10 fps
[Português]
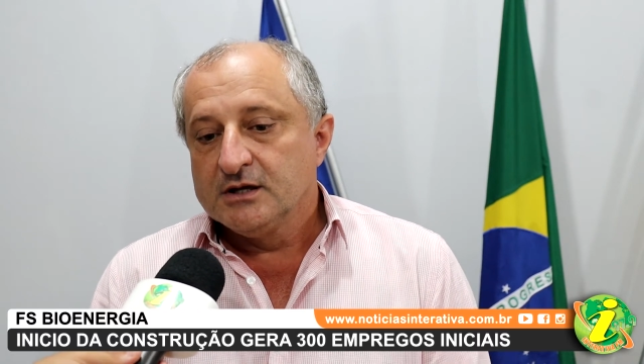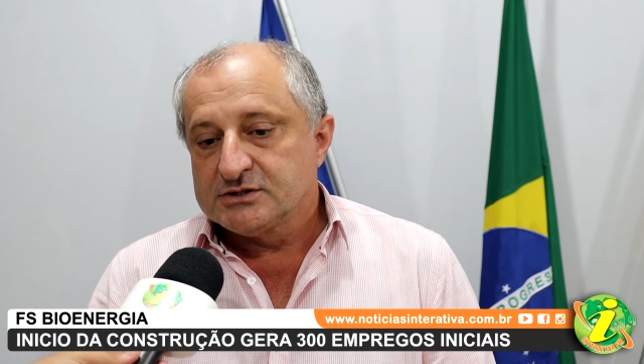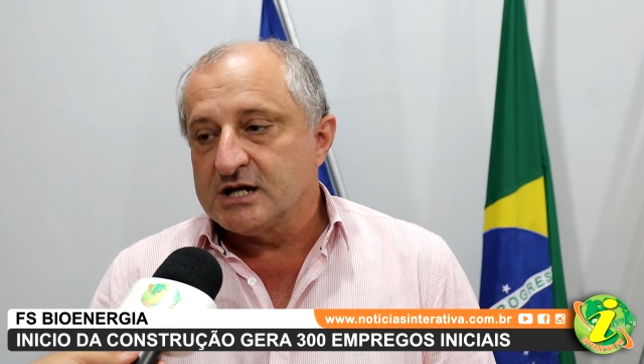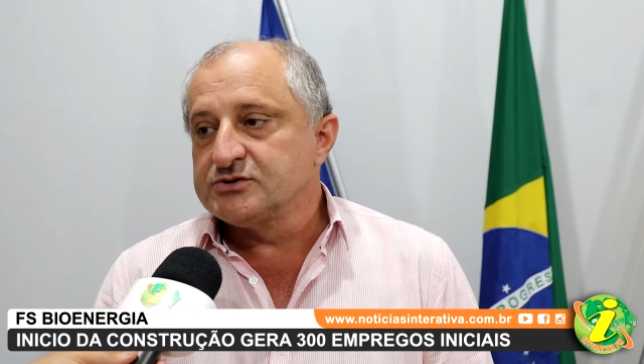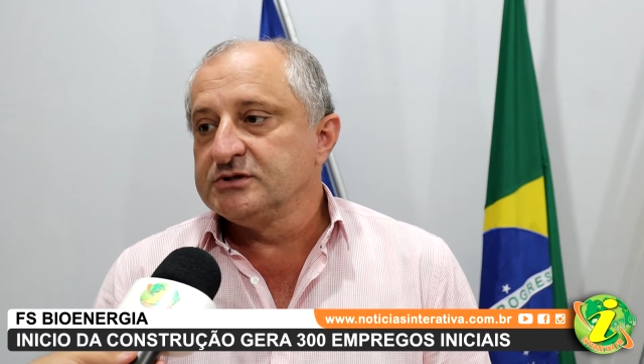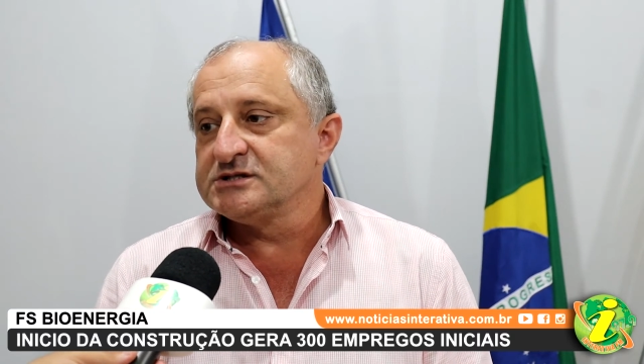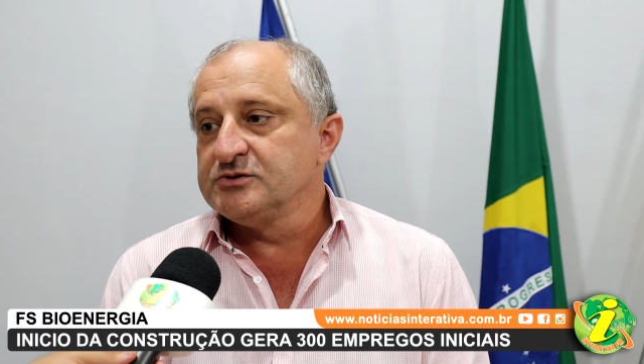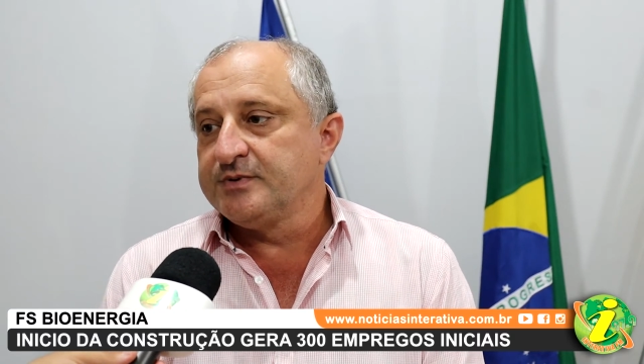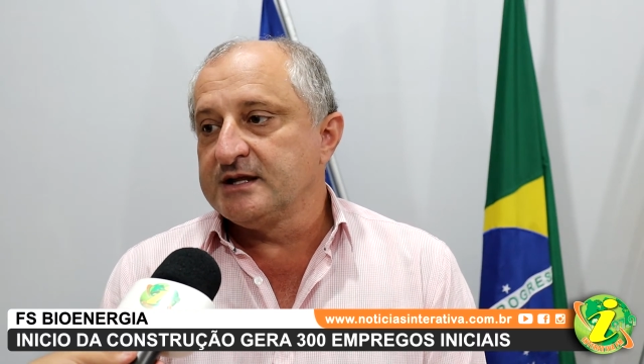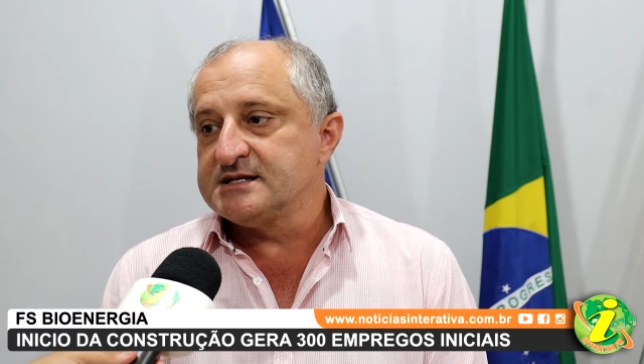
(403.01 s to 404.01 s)
já ajuda a
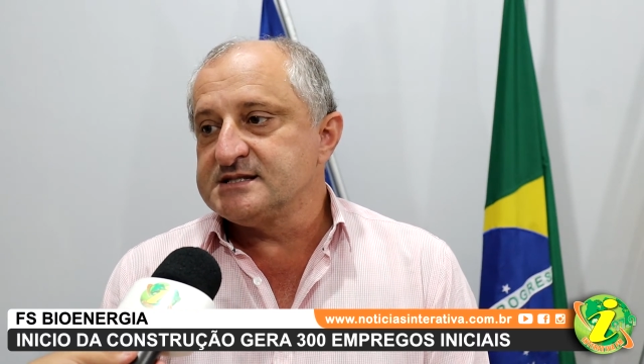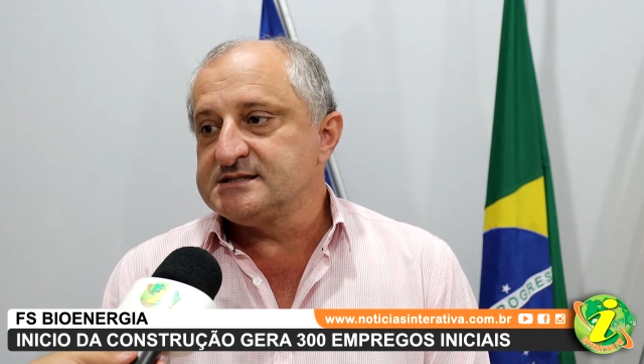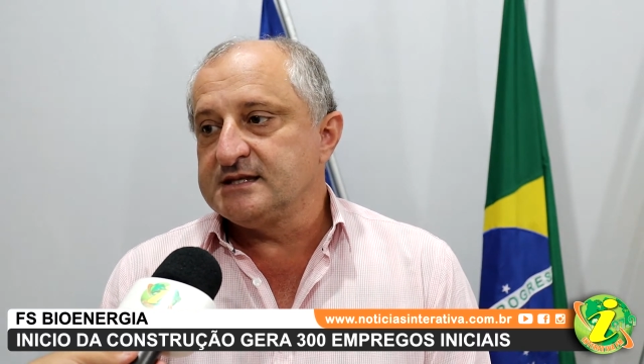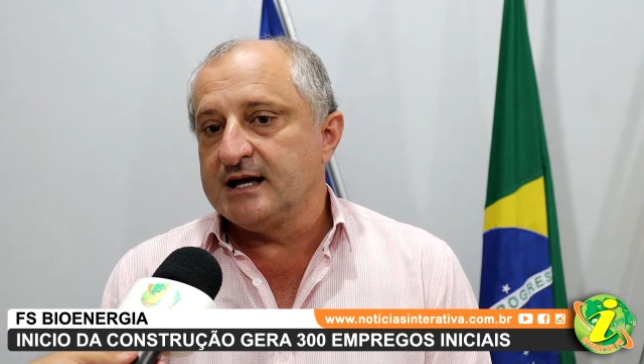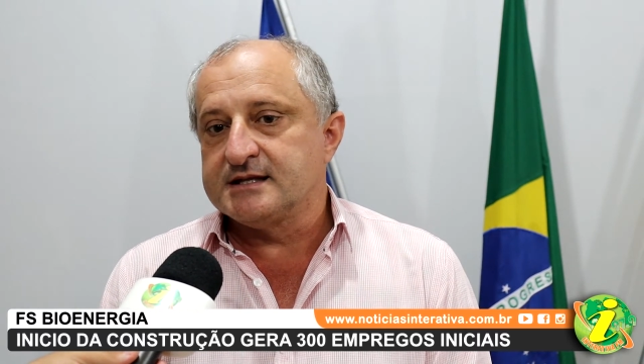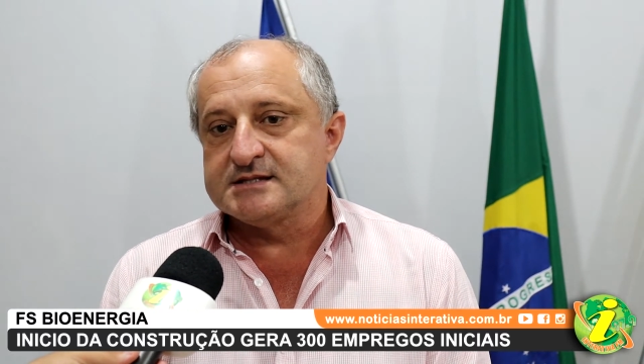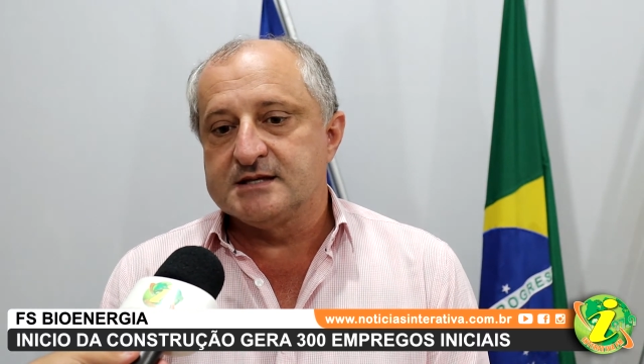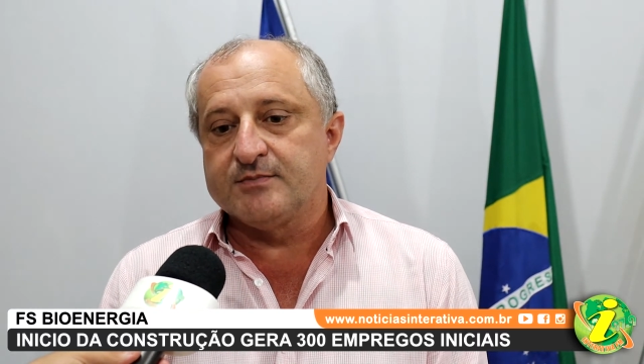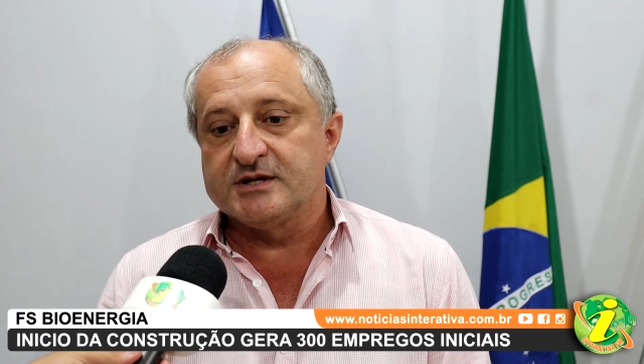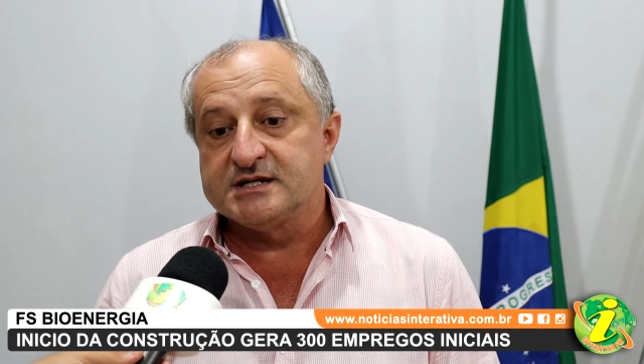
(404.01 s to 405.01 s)
suprir necessidades a gente
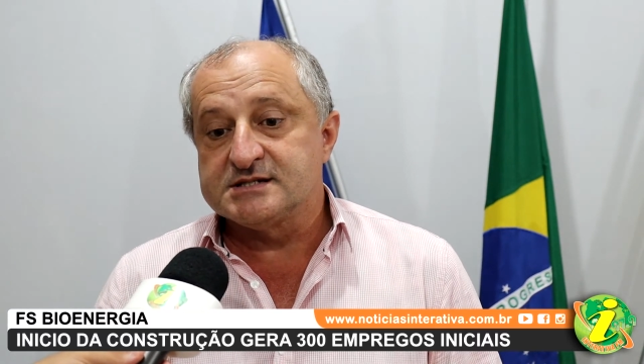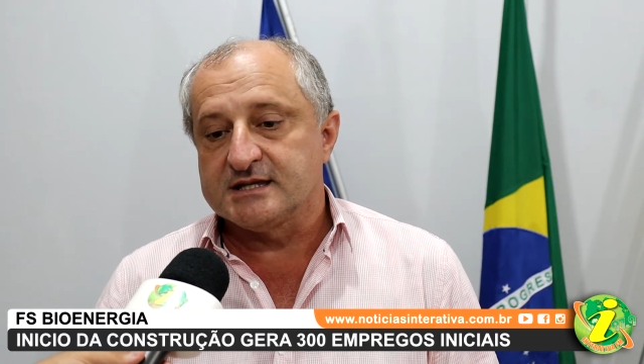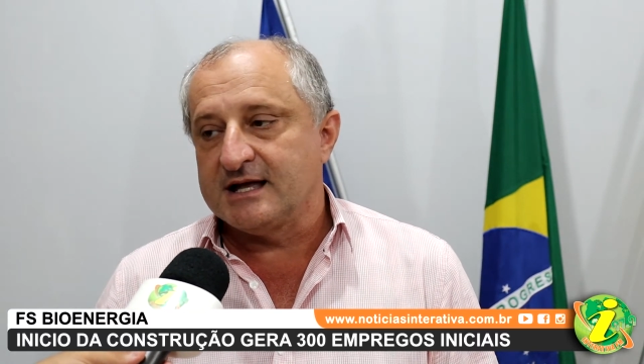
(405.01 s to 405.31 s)
sempre diz já